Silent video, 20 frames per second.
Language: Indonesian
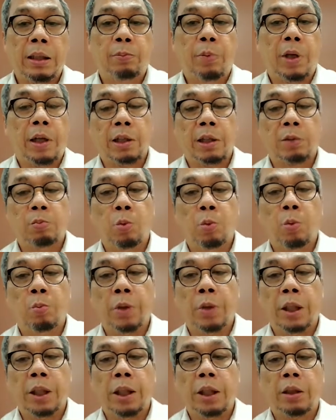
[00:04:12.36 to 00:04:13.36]
panas
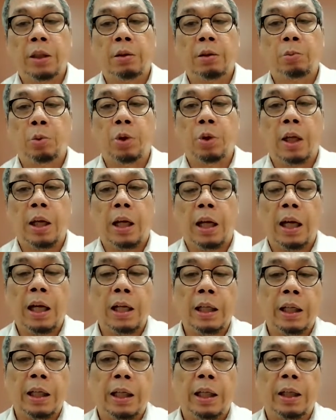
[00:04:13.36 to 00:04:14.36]
bumi, kemudian
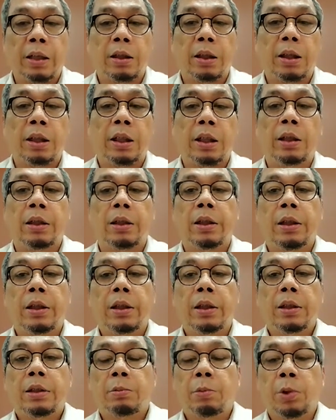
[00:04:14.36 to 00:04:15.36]
angin. Ini
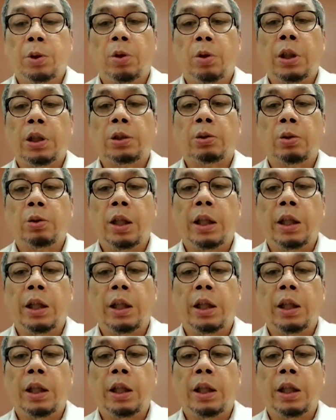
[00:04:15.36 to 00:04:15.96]
sebetulnya sudah